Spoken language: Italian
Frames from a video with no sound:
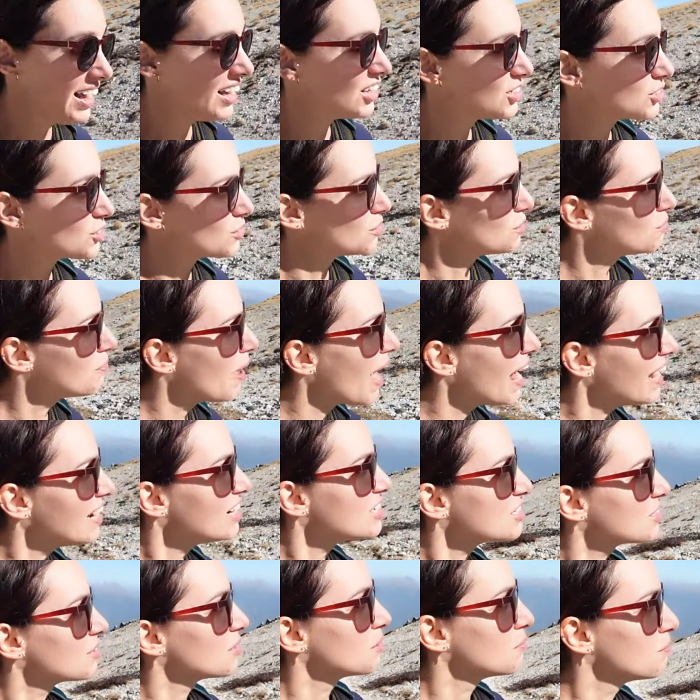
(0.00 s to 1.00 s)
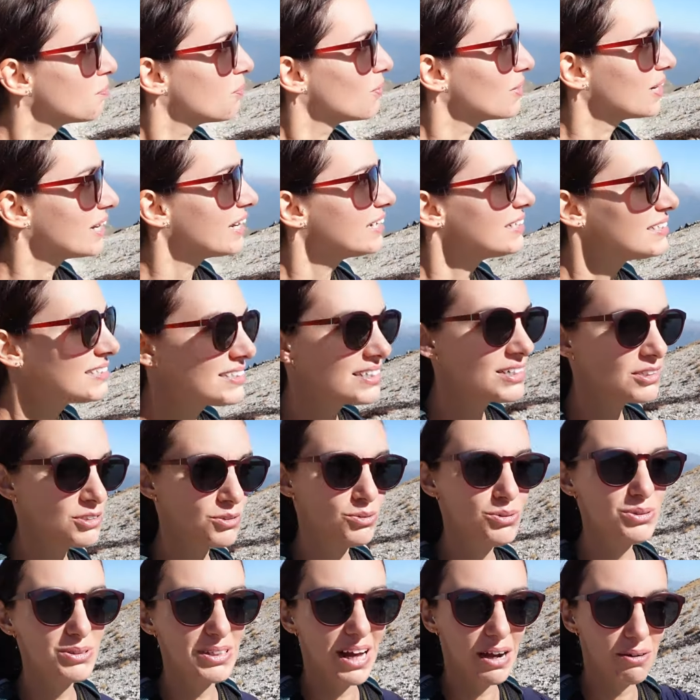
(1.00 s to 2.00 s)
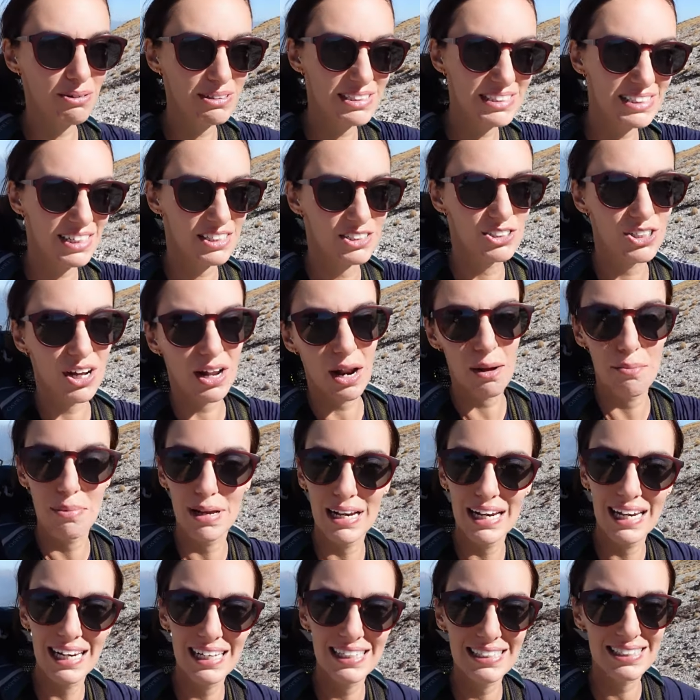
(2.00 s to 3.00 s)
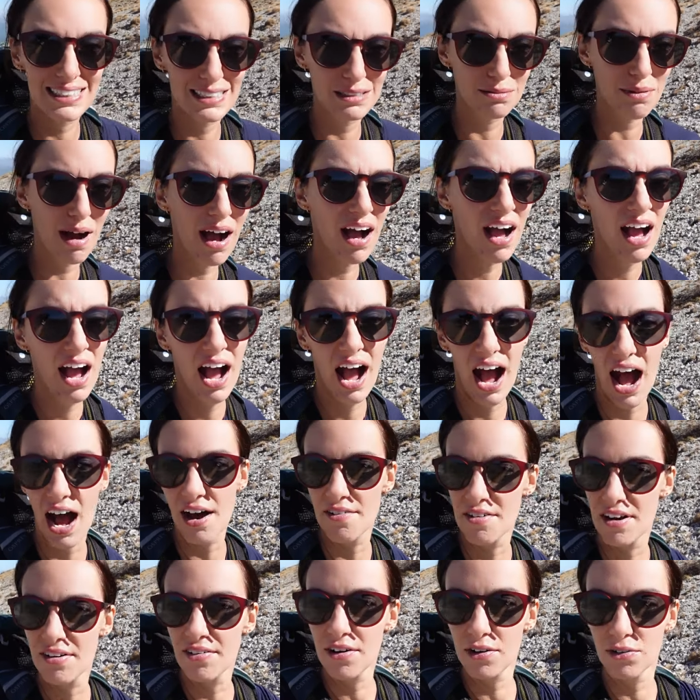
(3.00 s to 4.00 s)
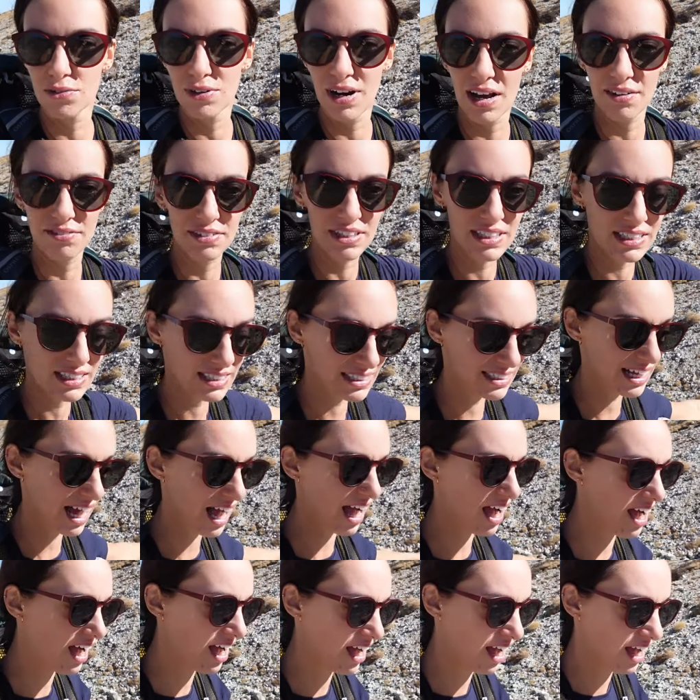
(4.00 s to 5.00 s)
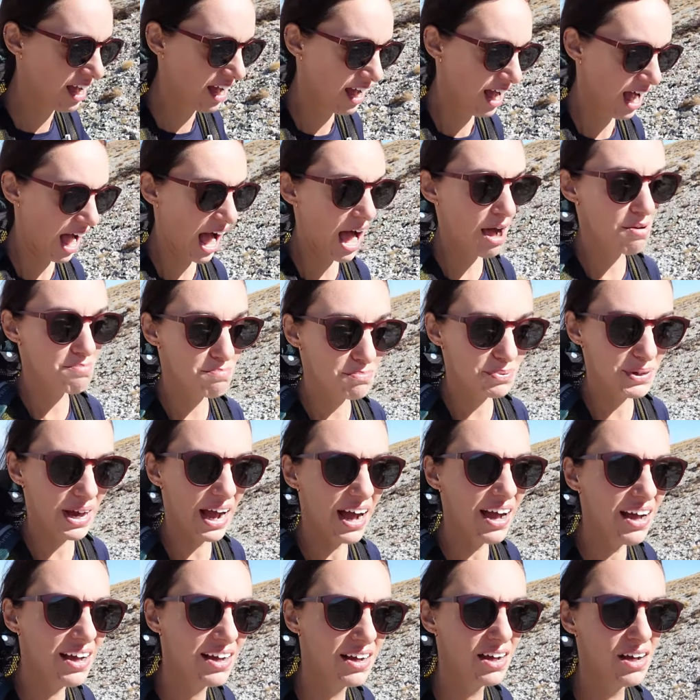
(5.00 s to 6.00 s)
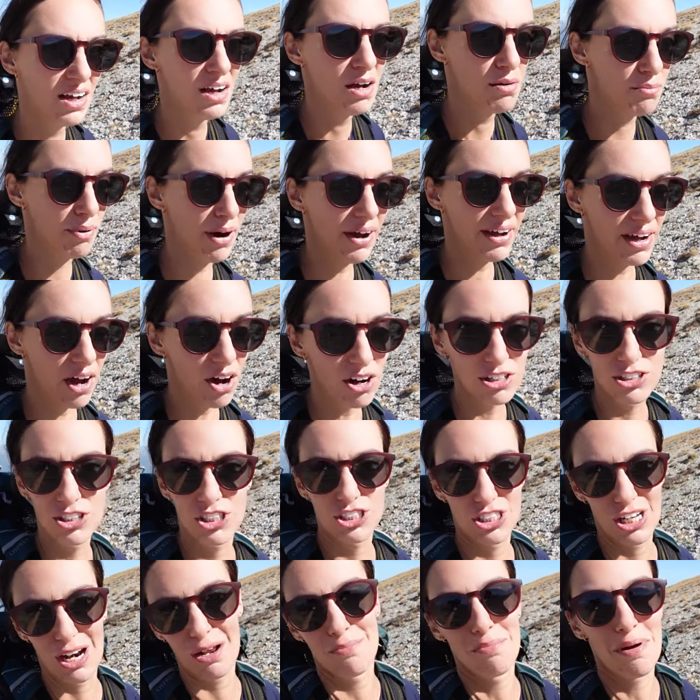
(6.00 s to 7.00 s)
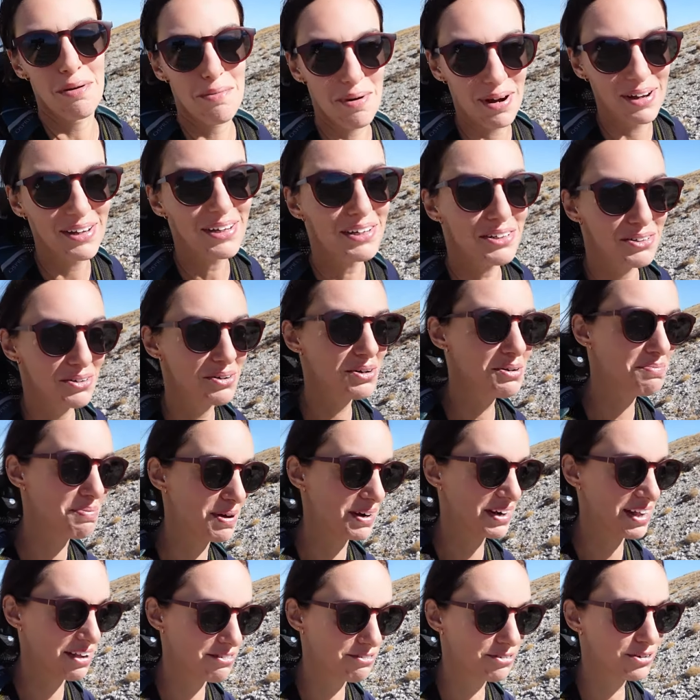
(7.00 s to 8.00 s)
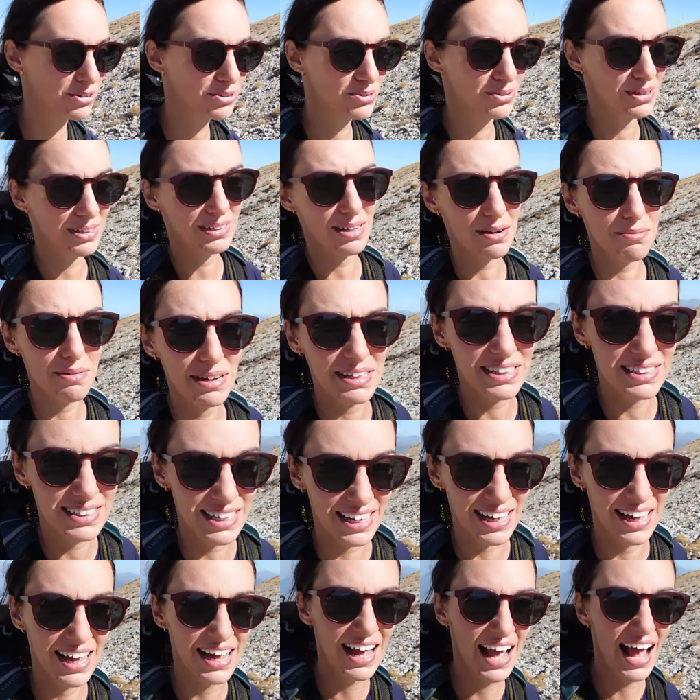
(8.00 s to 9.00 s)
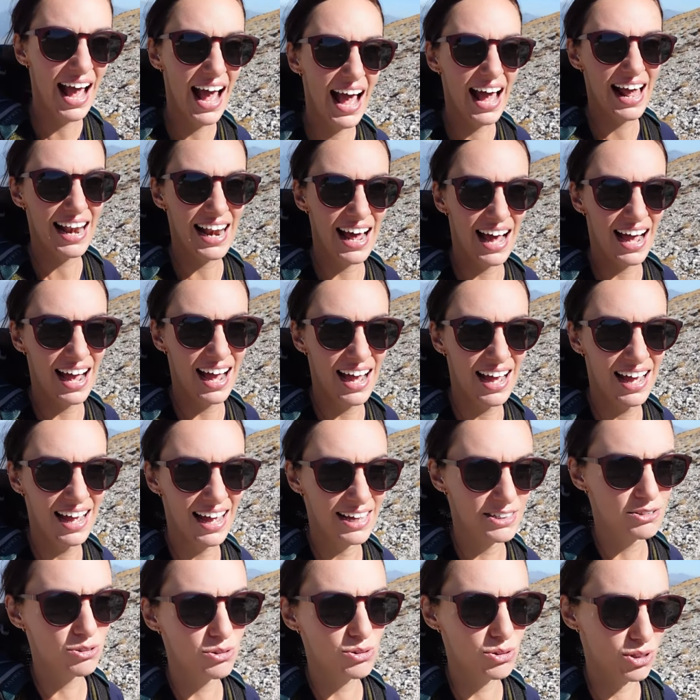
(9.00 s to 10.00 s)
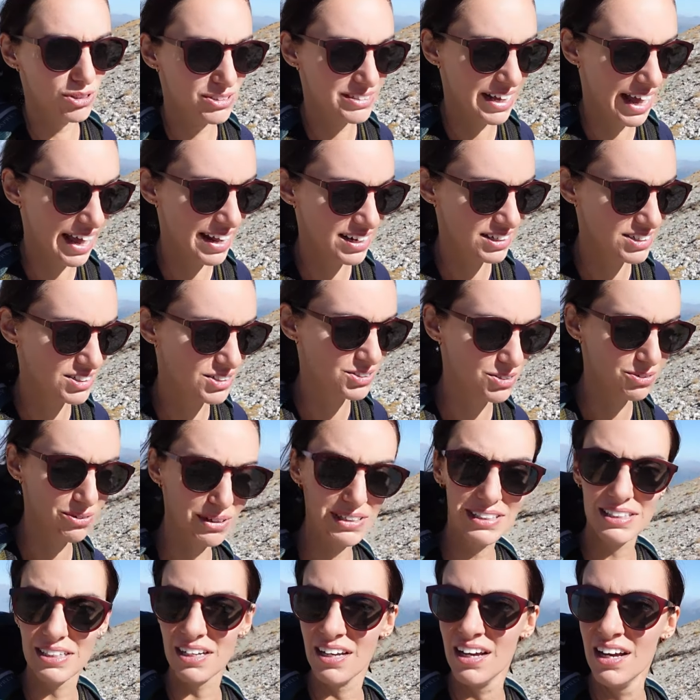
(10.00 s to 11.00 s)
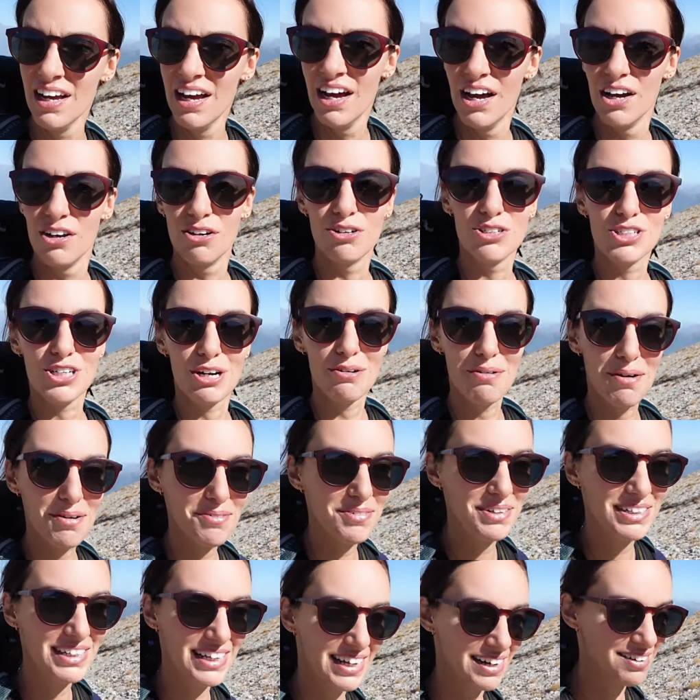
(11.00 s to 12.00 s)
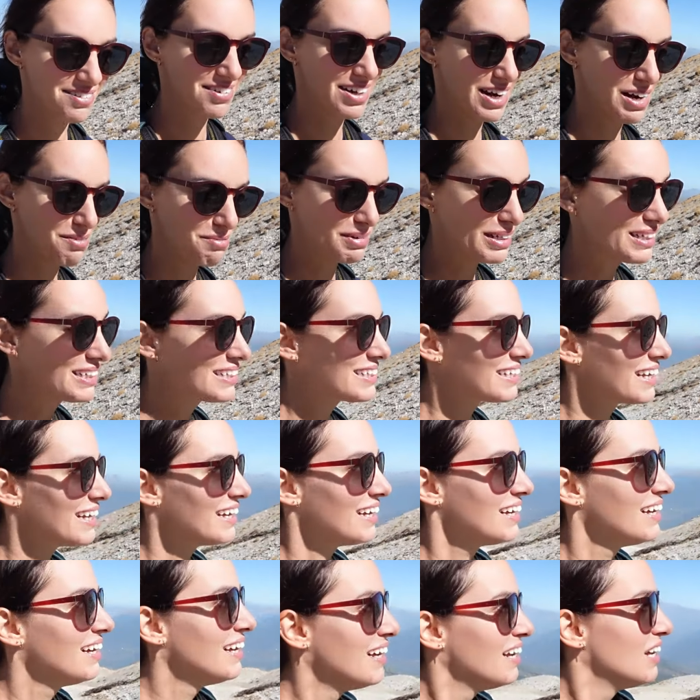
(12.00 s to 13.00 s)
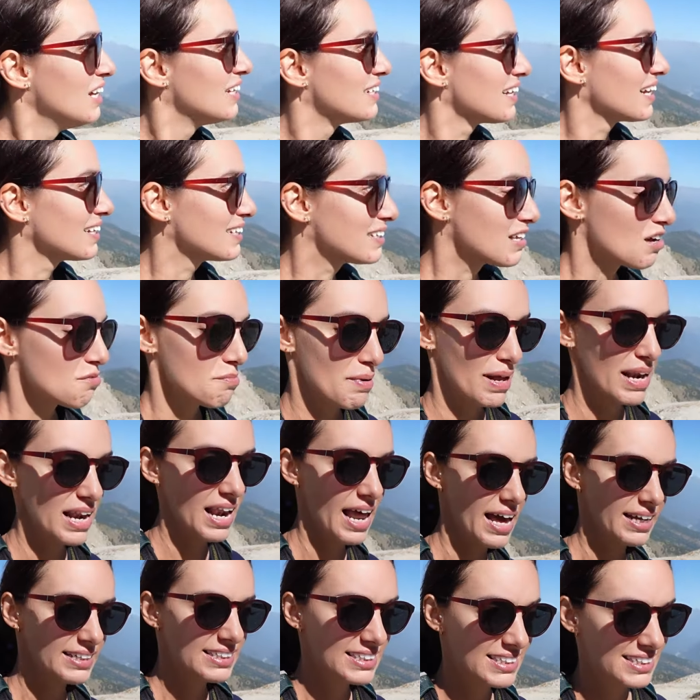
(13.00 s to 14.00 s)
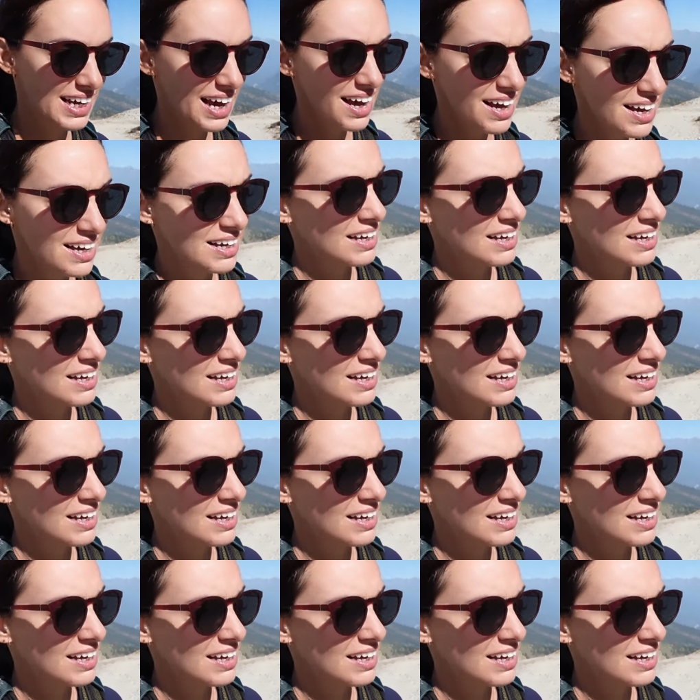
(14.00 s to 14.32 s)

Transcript: Sono belle, sono imponenti, tutta questa zona bellissima, avevano una vista ampia, poi oggi ce l'abbiamo anche noi perché fortunatamente la, è tutto terzo quindi riusciamo a vedere veramente tanta bellezza